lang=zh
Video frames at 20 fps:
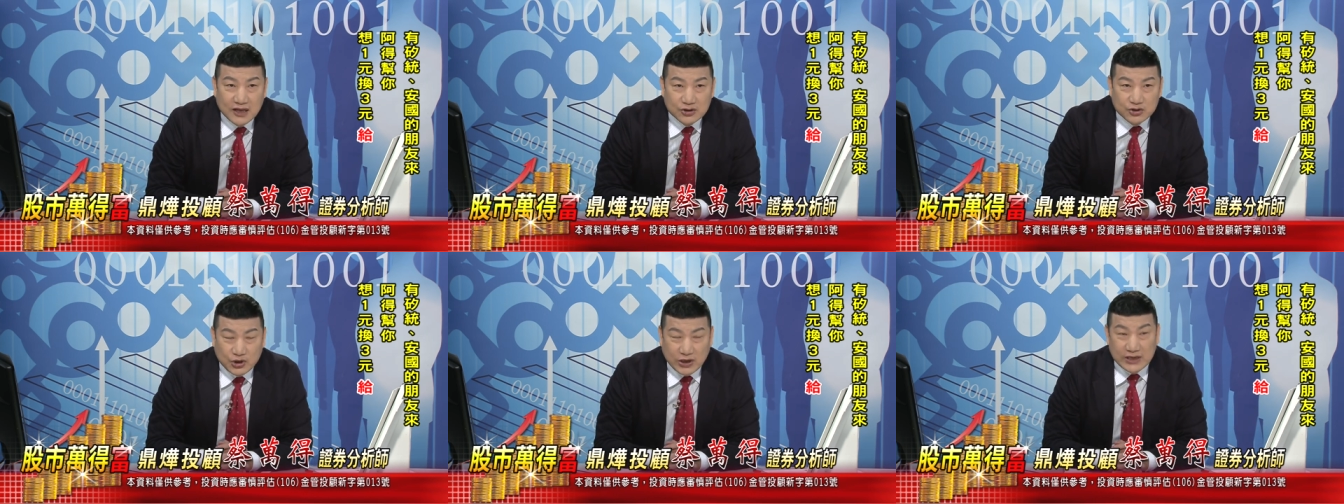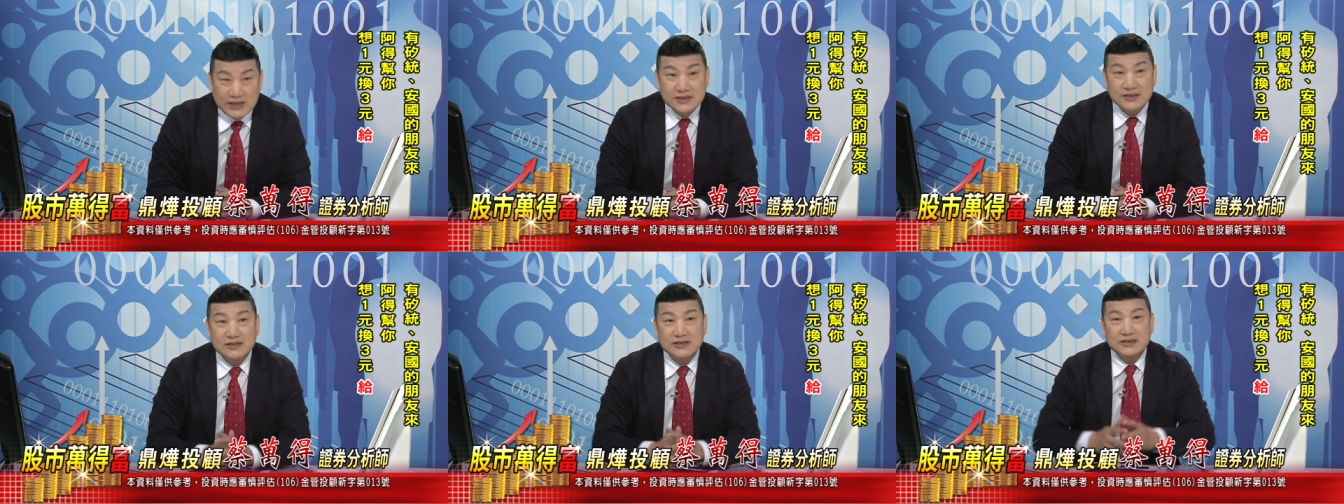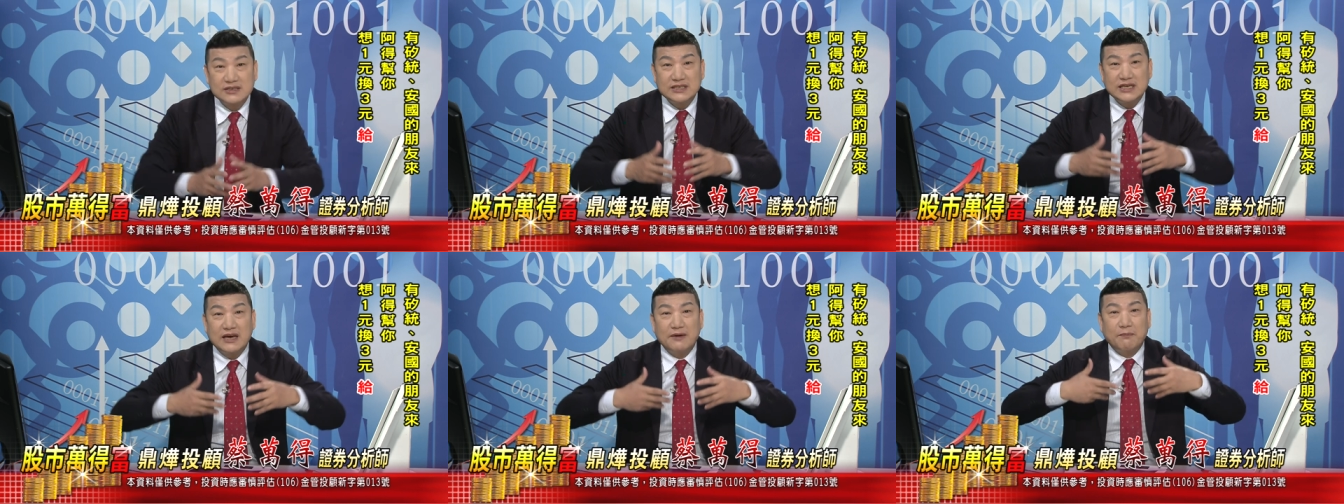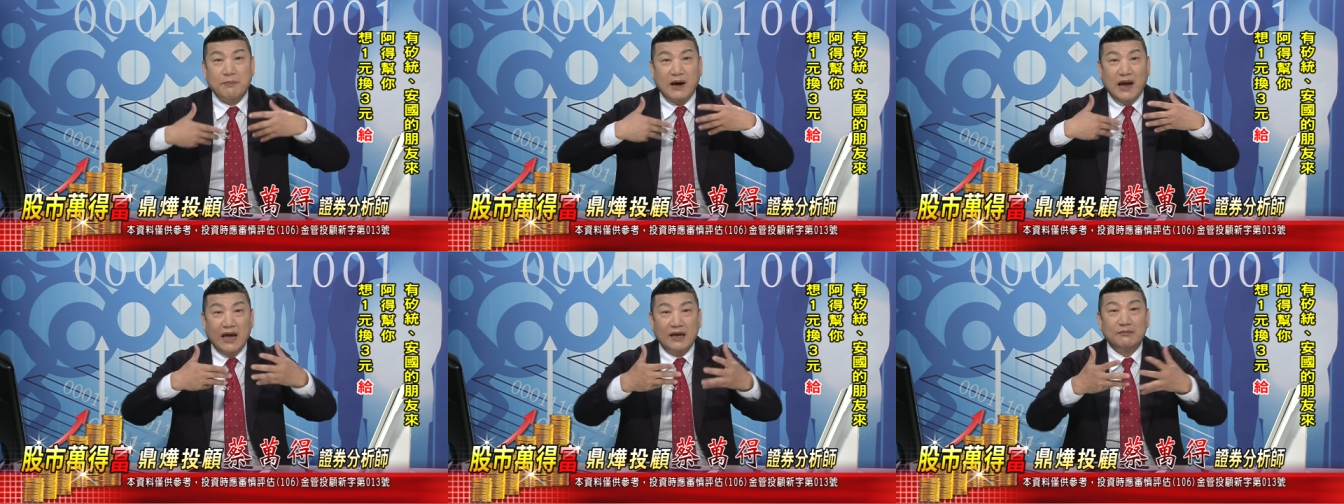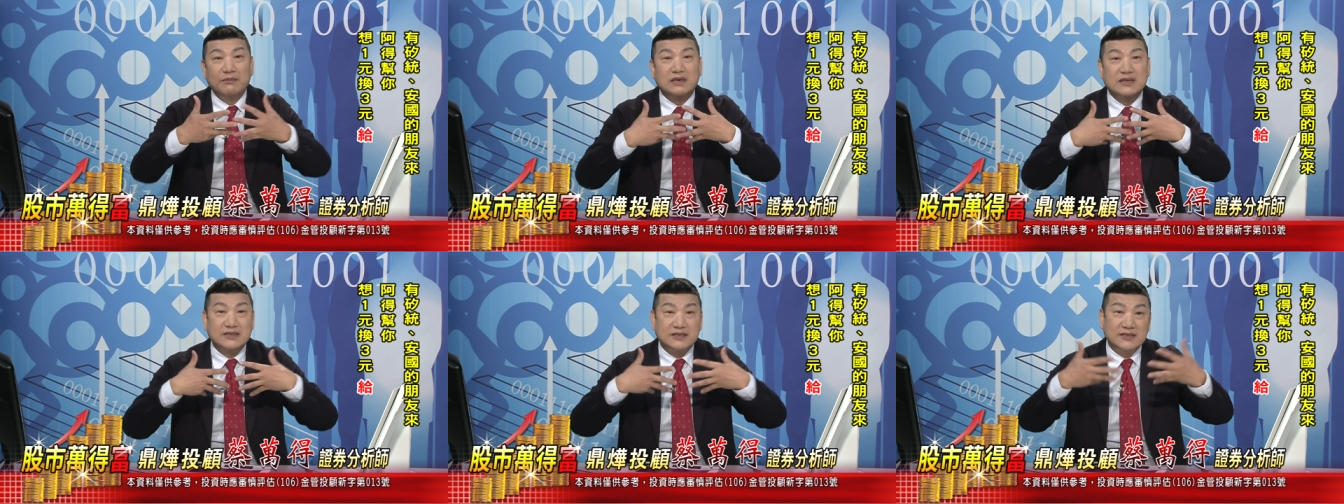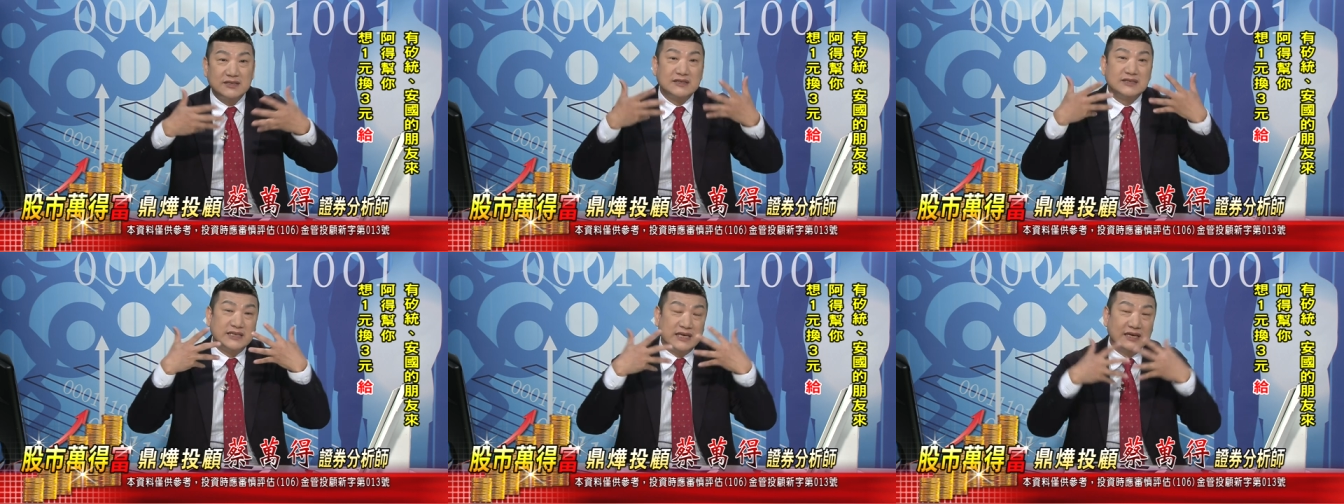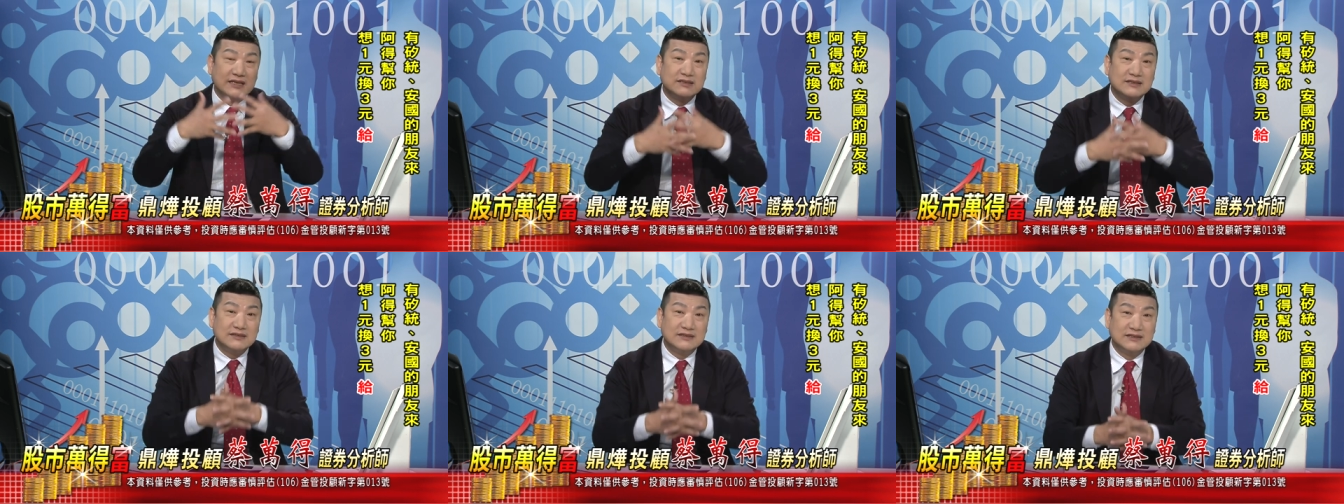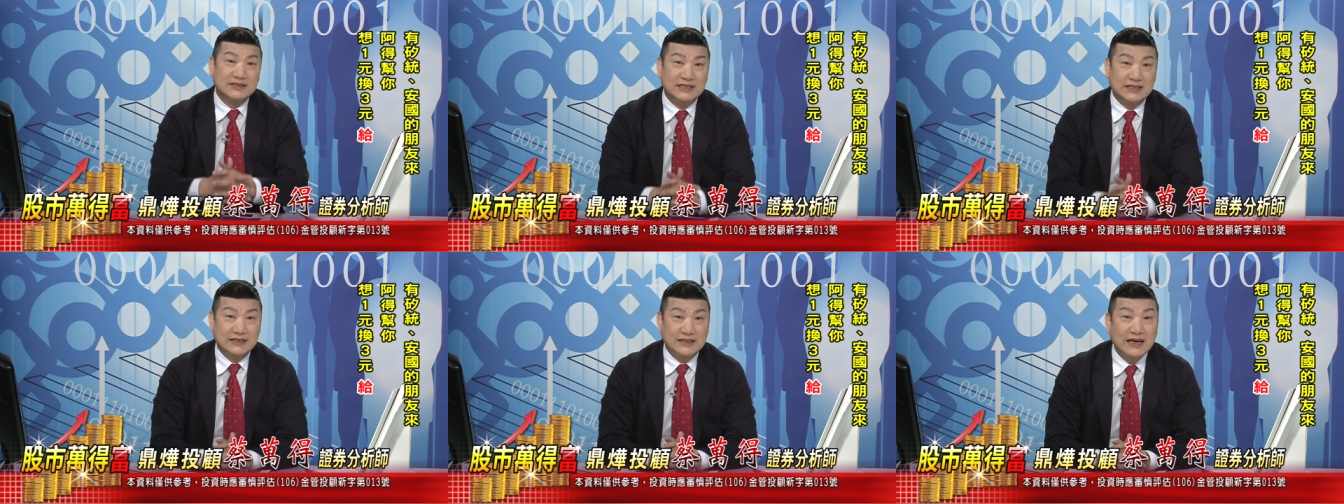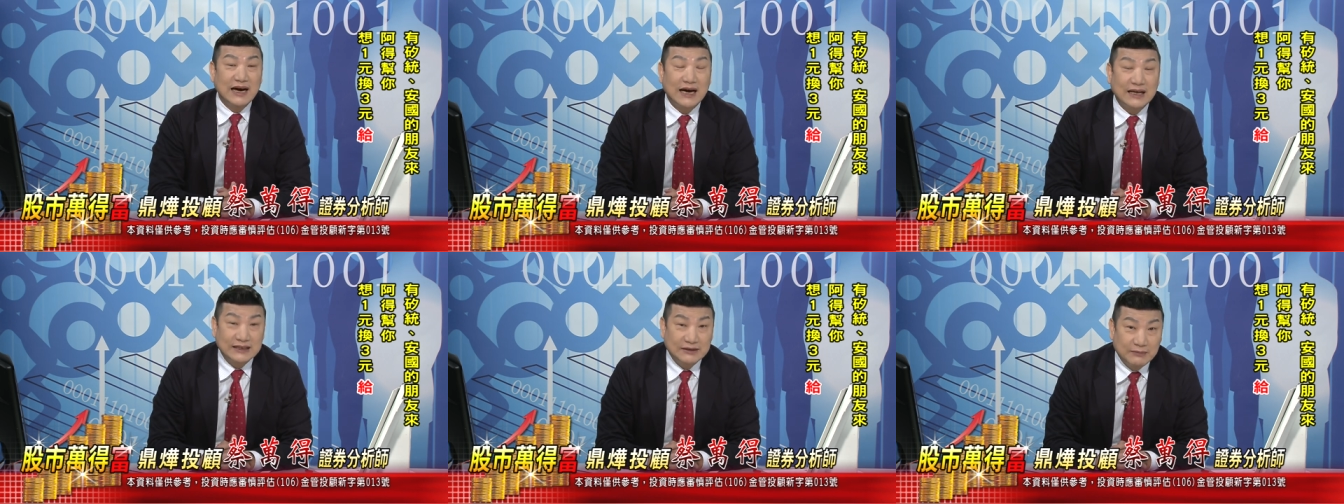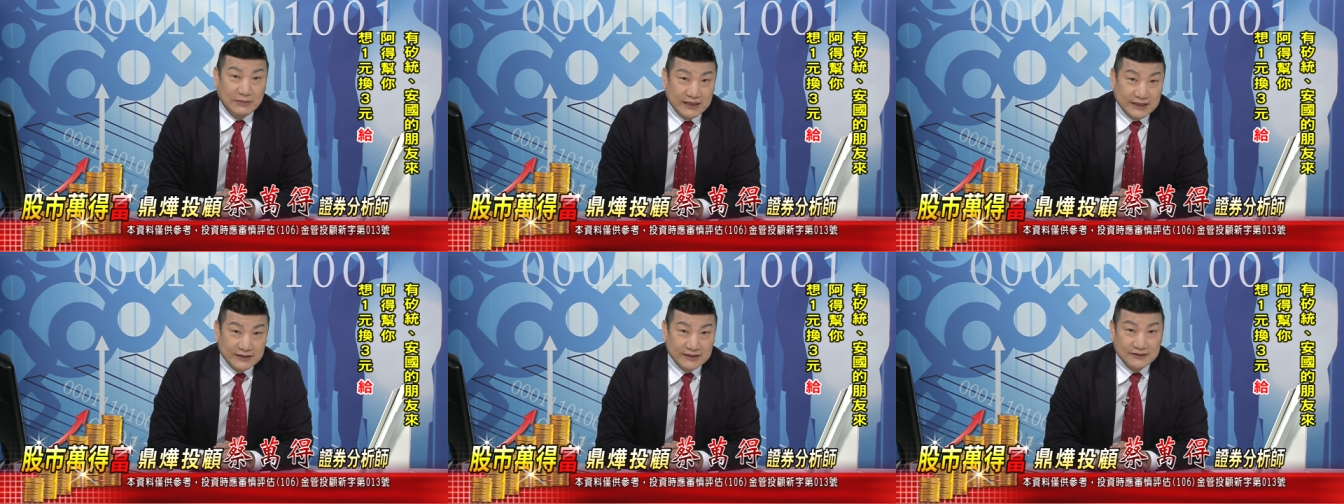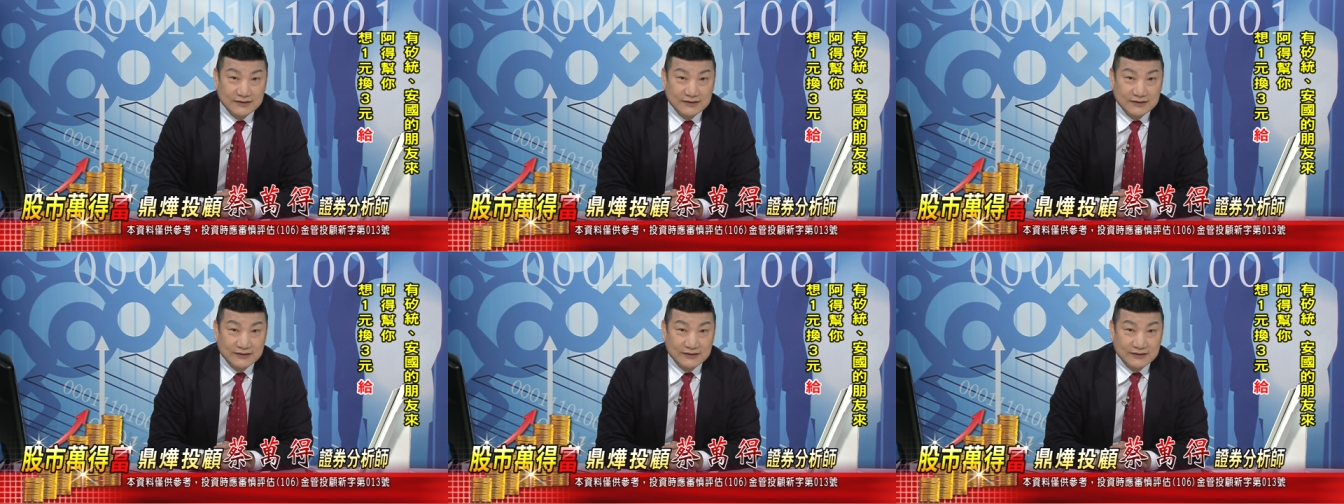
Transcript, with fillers: 全世界排名是前几大的嘛。